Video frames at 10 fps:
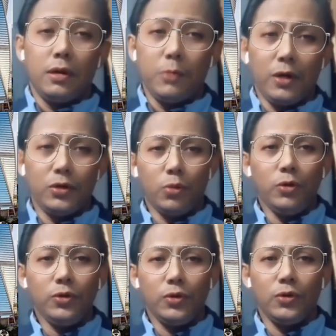Ang mga
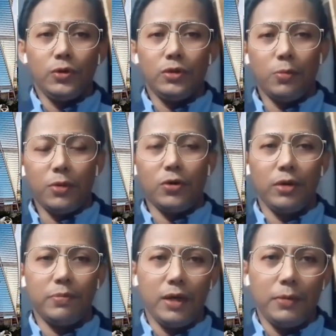sumusunod na mga
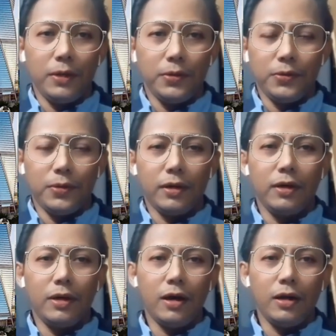OFW ay
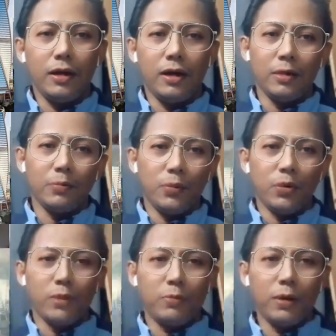kinakailangan
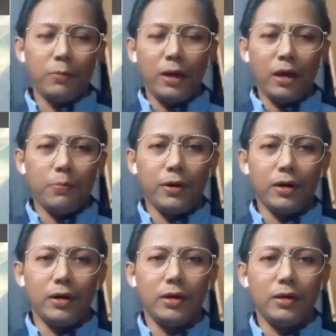pong
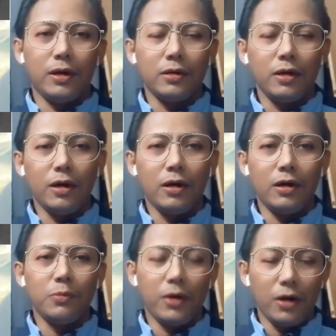magpa-verify ng
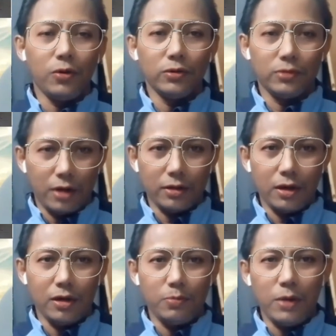kanilang mga
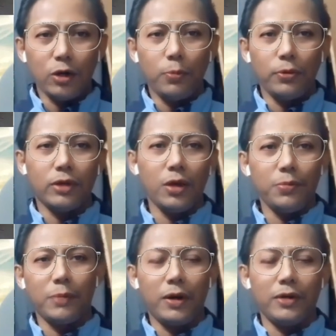kontrata bago po tayo
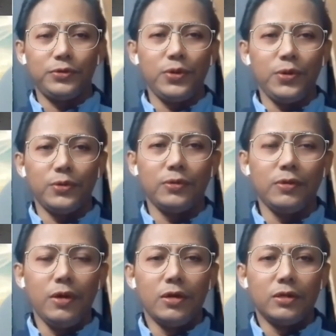magbakasyon
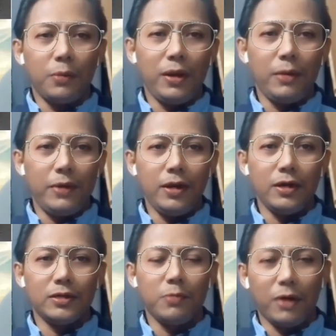sa
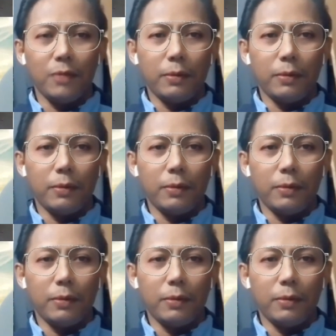Pilipinas mga